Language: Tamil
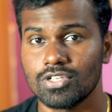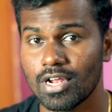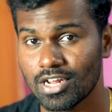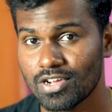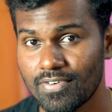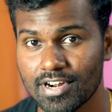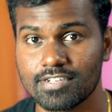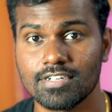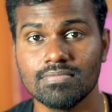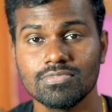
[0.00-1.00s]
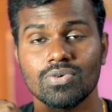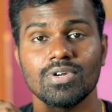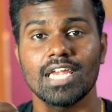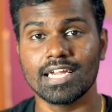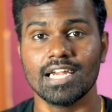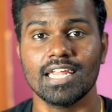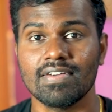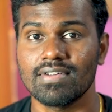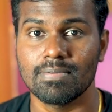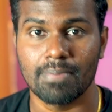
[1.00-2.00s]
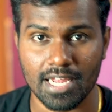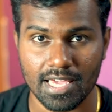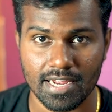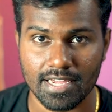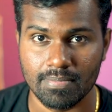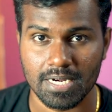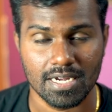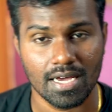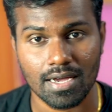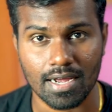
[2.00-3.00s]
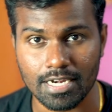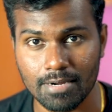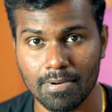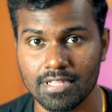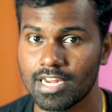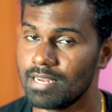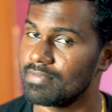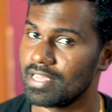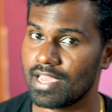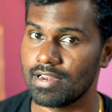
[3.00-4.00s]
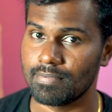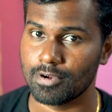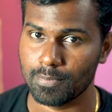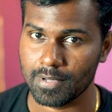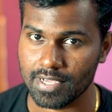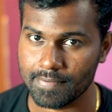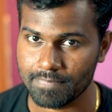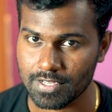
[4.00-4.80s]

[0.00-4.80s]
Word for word: ஸோ எல்லாருக்கும் வணக்கம் ஸோ நெட்டில் நீங்கள் வந்து படிக்கிறீங்க அப்படின்னா கண்டிப்பாக அந்த நேம் நீங்கள் கேள்விப்பட்டிருப்பீங்க